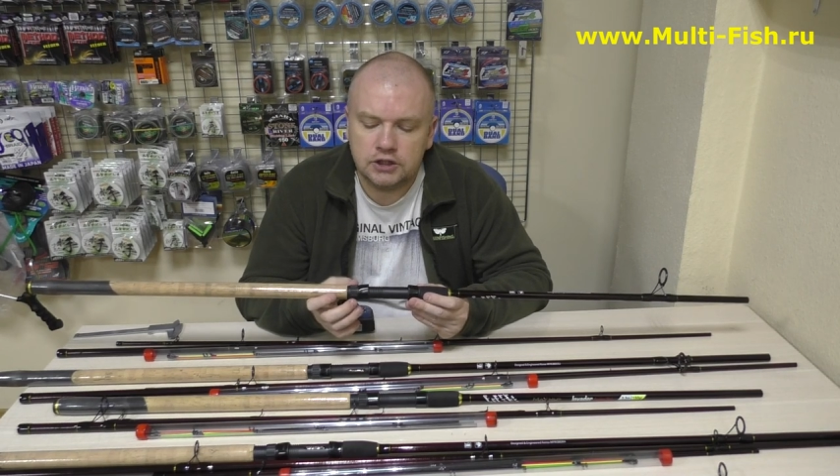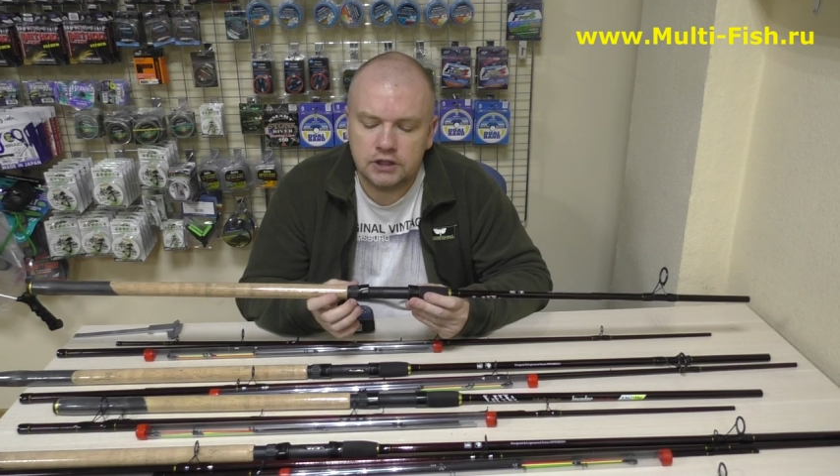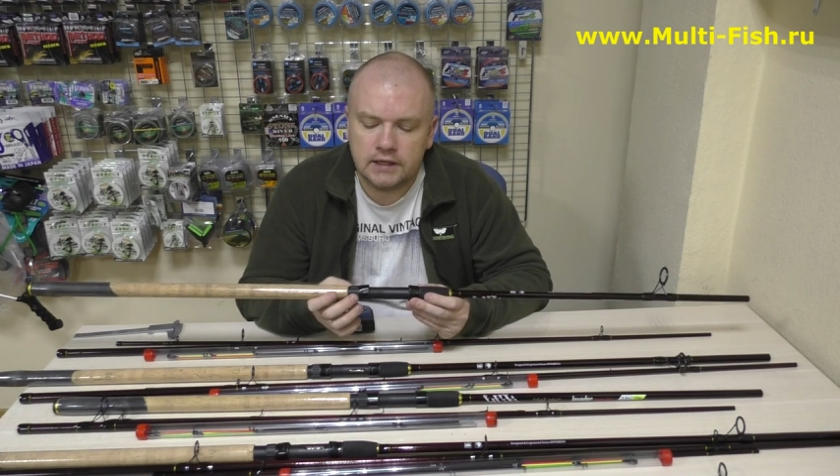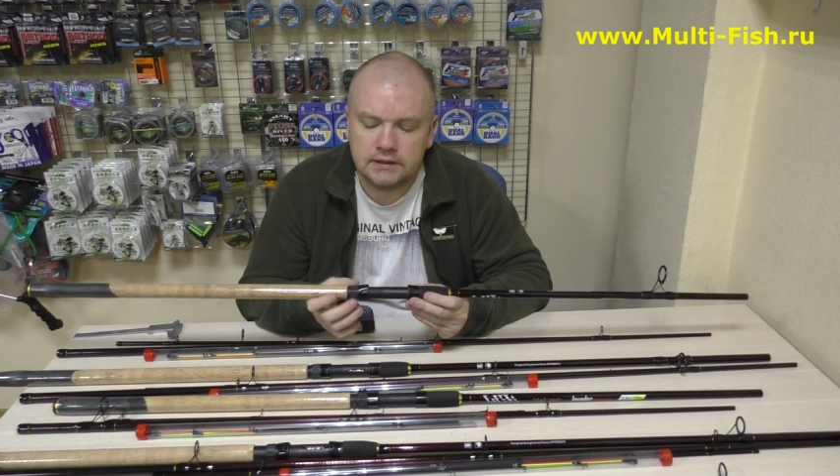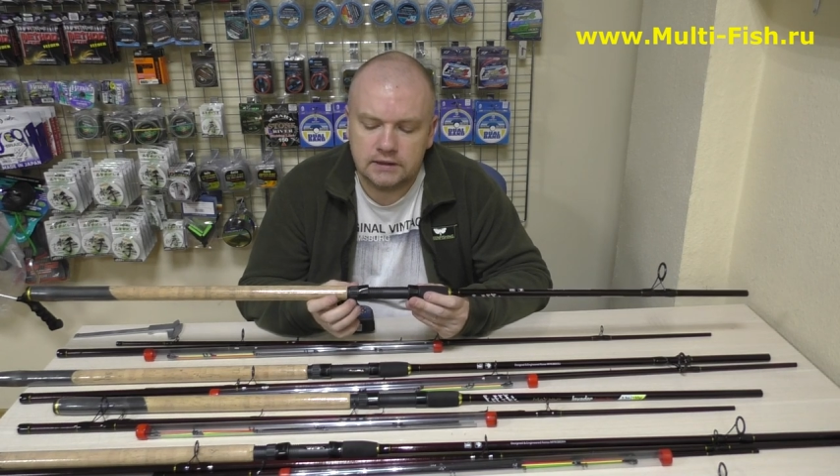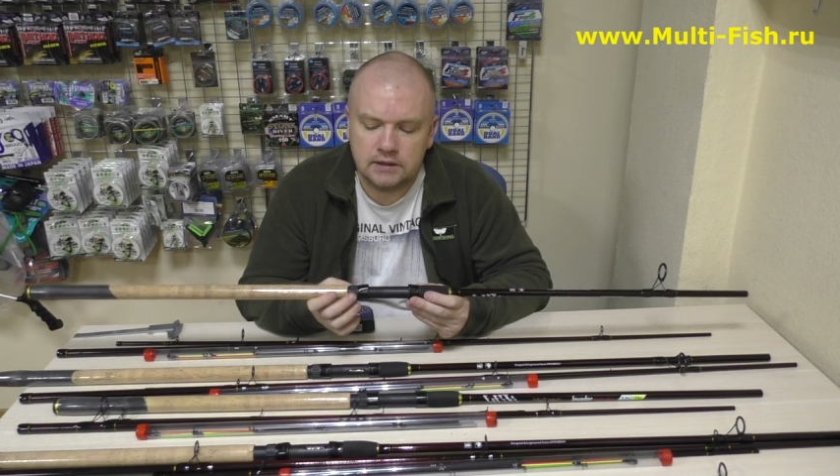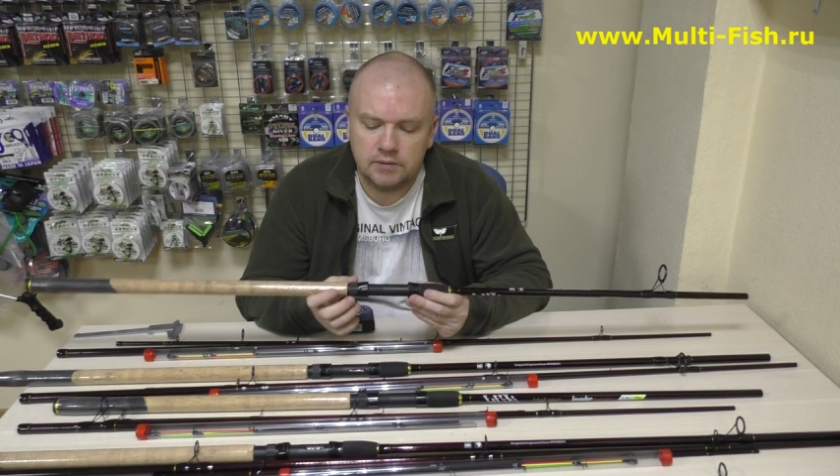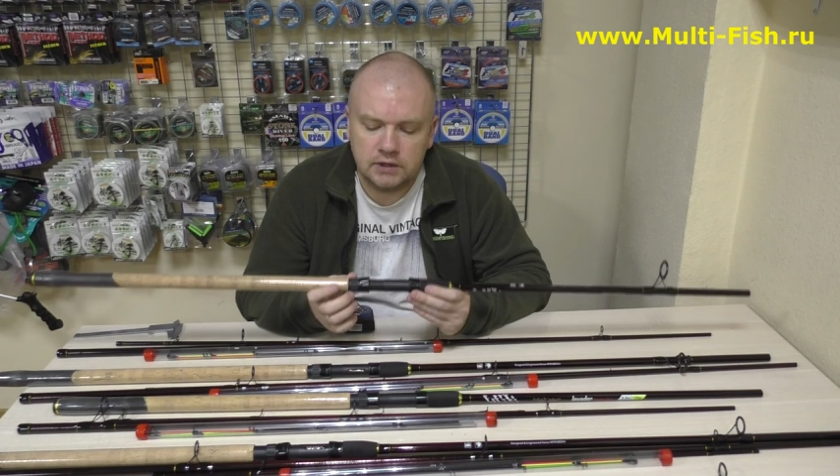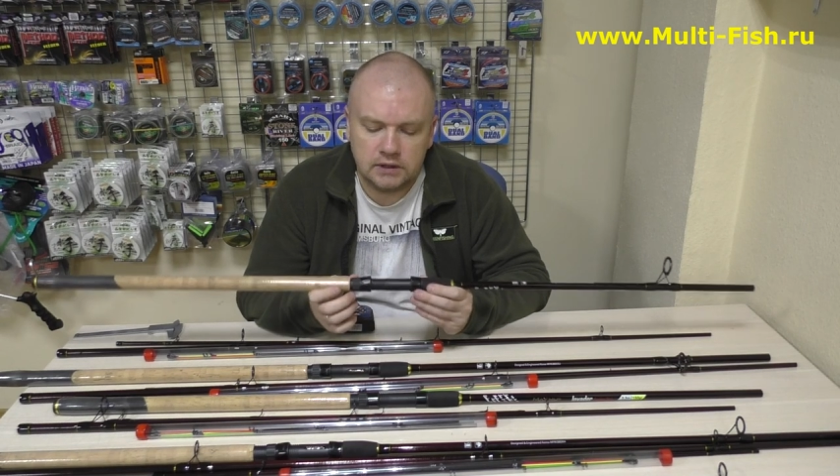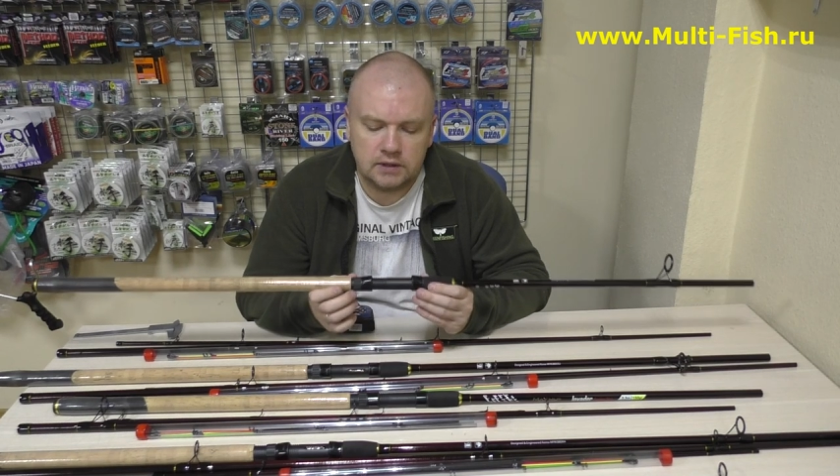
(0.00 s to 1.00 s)
часто
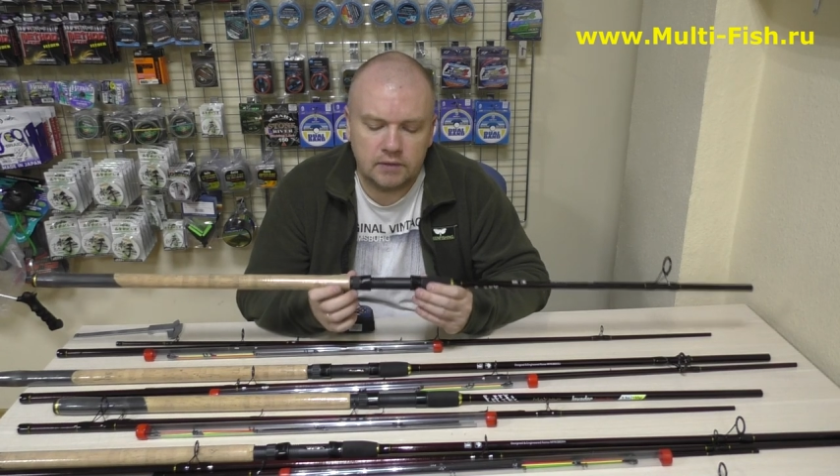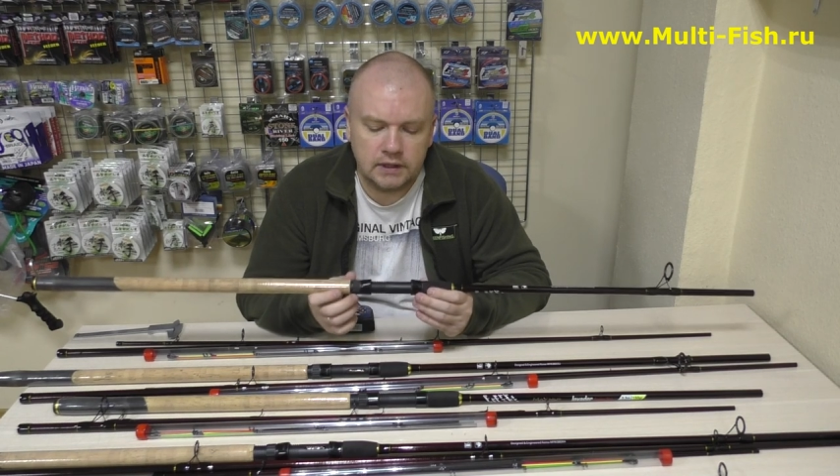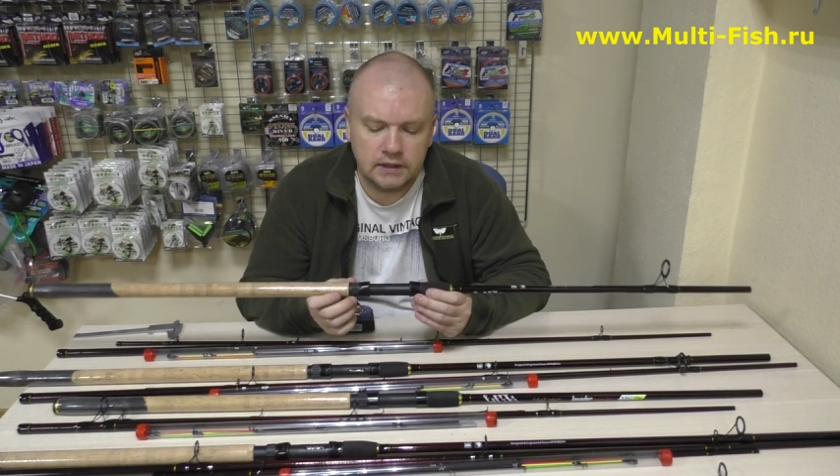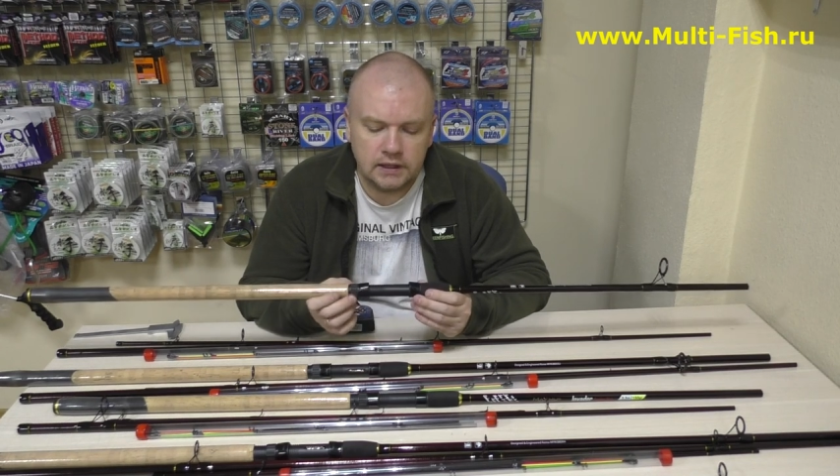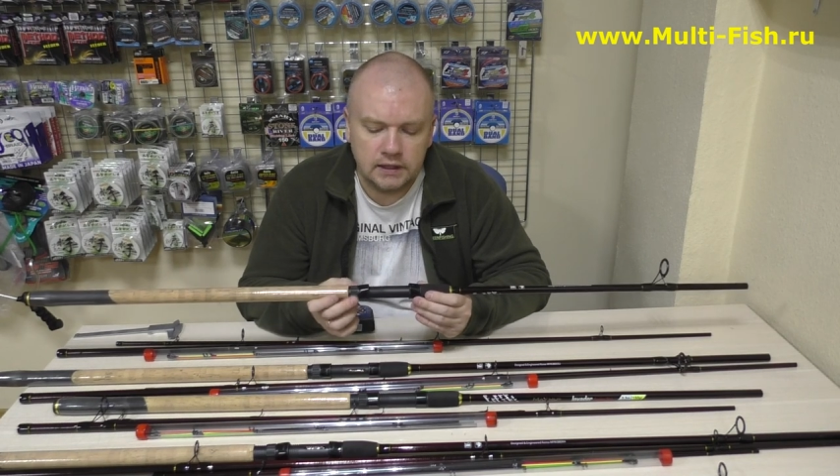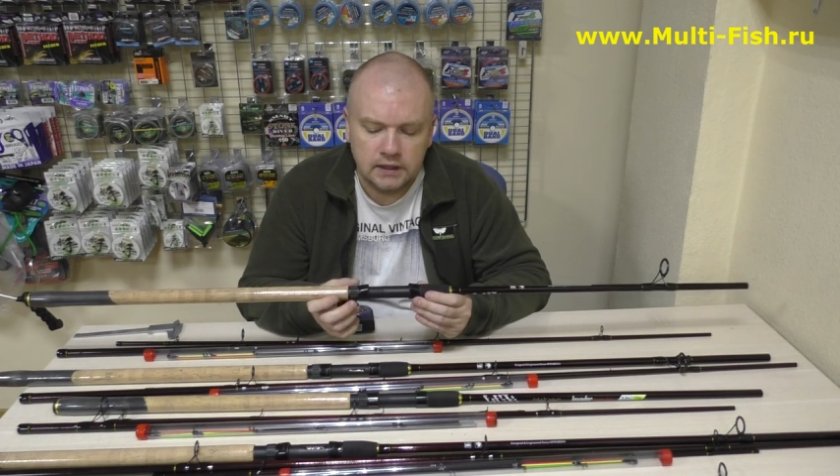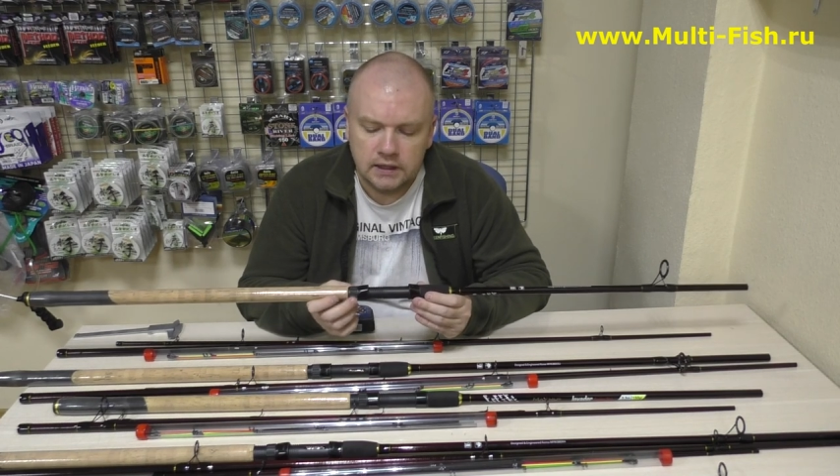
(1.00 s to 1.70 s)
именно эта модель